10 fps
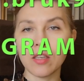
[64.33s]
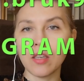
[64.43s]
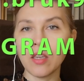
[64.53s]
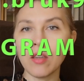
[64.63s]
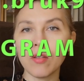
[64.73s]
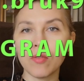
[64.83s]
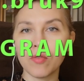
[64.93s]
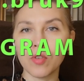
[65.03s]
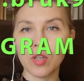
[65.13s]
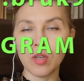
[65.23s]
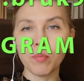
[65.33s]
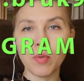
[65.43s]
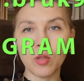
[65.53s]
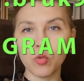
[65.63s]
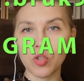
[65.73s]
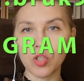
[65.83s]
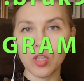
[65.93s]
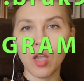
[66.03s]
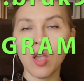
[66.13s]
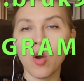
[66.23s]
и вы
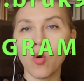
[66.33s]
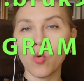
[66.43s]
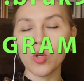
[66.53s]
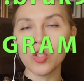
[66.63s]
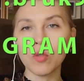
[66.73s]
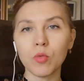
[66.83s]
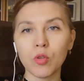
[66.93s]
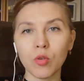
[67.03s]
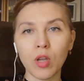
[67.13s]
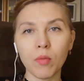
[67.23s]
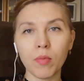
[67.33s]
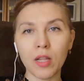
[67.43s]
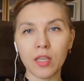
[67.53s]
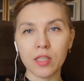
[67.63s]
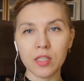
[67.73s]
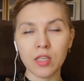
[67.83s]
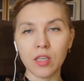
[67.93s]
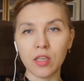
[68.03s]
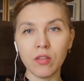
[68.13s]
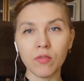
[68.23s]
получите очень много
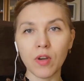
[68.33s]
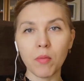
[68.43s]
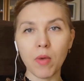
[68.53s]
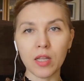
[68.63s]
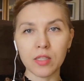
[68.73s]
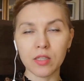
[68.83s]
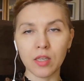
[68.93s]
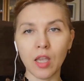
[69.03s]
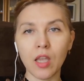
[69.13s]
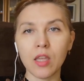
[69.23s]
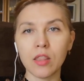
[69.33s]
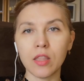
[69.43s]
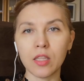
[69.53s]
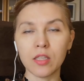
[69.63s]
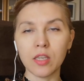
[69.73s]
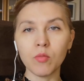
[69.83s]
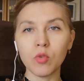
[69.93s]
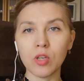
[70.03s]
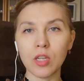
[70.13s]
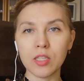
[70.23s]
полезной информации на
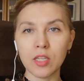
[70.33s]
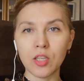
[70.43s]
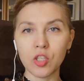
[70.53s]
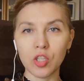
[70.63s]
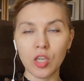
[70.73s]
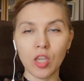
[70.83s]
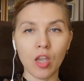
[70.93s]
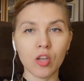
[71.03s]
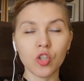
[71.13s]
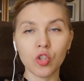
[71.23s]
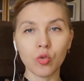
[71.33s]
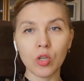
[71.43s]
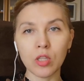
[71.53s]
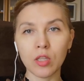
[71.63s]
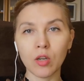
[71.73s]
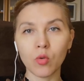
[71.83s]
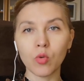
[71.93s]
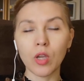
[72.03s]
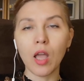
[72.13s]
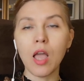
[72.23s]
тему грязелечения. Что это
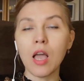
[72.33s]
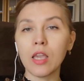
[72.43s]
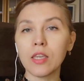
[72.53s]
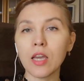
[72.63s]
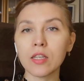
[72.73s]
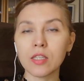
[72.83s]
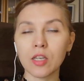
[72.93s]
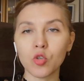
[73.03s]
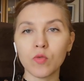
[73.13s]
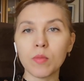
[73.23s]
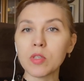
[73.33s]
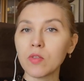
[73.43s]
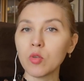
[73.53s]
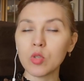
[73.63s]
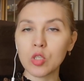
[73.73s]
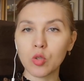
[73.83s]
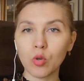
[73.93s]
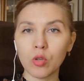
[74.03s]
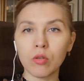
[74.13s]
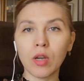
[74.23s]
такое? Я расскажу вам свою
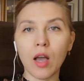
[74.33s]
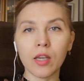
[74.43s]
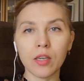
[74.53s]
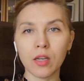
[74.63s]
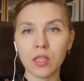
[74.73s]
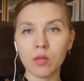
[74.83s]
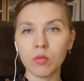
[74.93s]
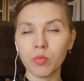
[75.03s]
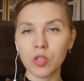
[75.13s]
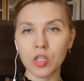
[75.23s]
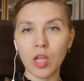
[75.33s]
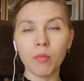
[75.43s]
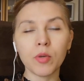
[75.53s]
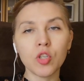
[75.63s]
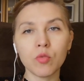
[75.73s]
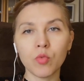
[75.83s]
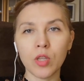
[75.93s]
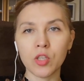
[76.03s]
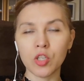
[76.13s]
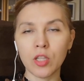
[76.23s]
историю, как я к этому пришла, почему
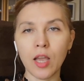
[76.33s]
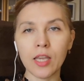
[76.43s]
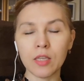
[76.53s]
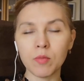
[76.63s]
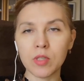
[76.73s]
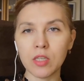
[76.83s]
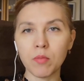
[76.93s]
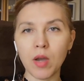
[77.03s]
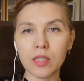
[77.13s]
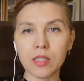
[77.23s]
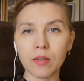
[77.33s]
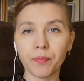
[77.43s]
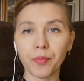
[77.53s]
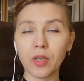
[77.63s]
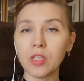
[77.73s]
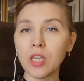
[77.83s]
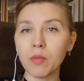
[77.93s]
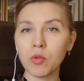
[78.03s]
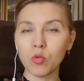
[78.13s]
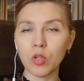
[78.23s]
я начала этим заниматься, где
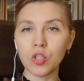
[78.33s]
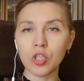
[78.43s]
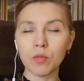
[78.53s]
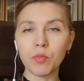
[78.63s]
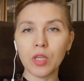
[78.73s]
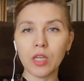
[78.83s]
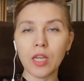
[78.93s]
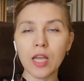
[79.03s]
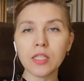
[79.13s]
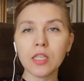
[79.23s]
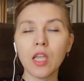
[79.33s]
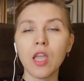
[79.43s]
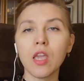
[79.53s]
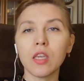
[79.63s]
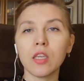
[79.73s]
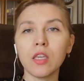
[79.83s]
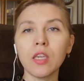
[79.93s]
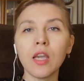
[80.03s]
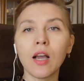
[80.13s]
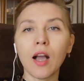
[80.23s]
я беру лечебные грязи
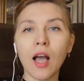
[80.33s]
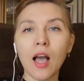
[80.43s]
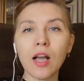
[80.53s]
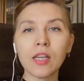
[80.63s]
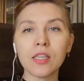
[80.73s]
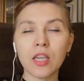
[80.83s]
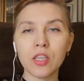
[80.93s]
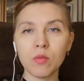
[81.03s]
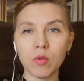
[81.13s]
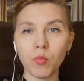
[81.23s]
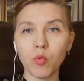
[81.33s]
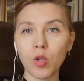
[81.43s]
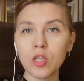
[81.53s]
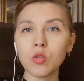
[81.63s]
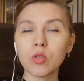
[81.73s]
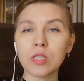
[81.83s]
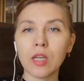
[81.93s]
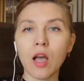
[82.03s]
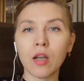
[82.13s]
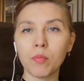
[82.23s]
и как я ними пользуюсь,
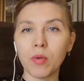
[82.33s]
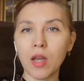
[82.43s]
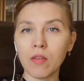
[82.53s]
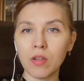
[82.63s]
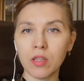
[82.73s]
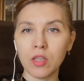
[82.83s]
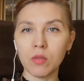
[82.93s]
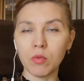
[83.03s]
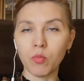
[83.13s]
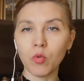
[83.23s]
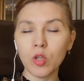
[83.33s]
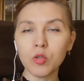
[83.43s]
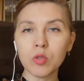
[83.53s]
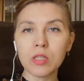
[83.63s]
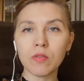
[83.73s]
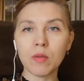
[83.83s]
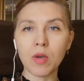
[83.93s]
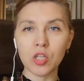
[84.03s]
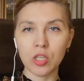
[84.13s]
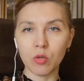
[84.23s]
как правильно ними пользуются в
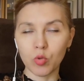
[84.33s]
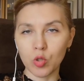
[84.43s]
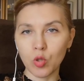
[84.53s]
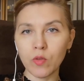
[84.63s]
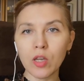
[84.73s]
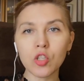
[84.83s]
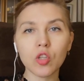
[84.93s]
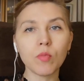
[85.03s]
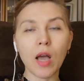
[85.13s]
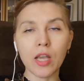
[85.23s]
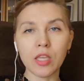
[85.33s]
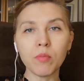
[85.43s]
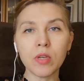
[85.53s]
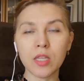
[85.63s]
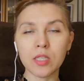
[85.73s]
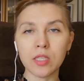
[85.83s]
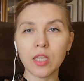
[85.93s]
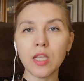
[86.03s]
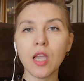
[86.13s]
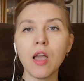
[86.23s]
домашних условиях, чтобы они
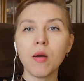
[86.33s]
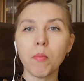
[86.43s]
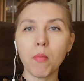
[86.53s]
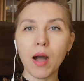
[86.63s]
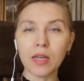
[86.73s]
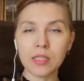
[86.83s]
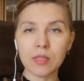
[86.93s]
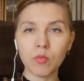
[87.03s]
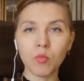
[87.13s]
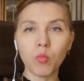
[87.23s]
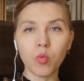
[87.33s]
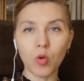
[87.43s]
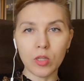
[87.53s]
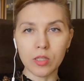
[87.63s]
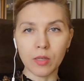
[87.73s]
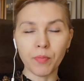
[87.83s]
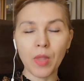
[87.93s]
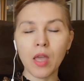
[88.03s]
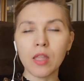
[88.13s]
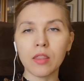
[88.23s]
приносили максимум пользы.
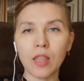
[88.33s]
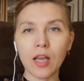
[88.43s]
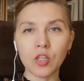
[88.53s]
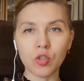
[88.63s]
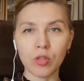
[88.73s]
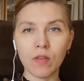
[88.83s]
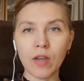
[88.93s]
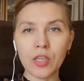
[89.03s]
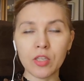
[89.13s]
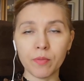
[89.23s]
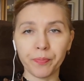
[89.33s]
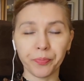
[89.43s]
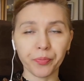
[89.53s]
Так что давайте